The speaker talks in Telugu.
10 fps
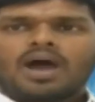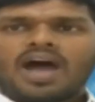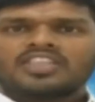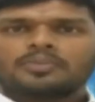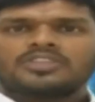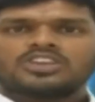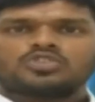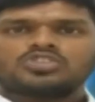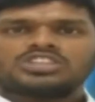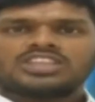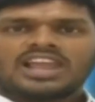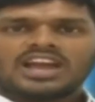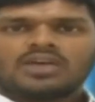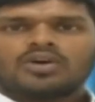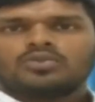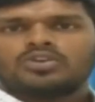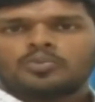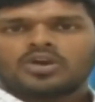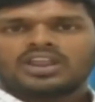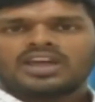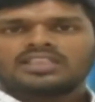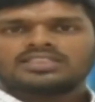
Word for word: ఆంధ్రప్రదేశ్ నుంచి తెలంగాణ వారు విడిపోయారా